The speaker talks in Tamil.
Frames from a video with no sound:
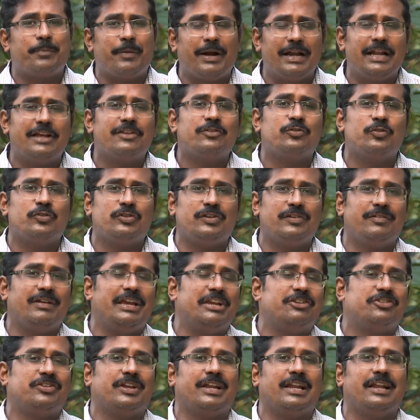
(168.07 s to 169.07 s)
பல
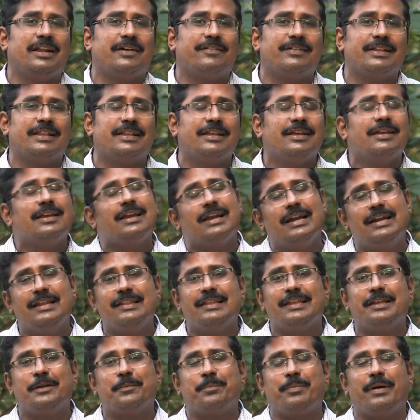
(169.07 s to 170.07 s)
சுச்சுவேஷனில் வந்து
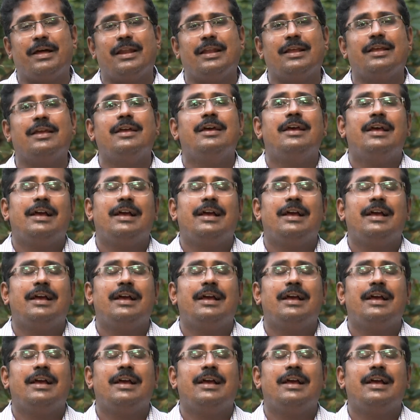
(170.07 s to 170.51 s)
எழுதியிருப்பார்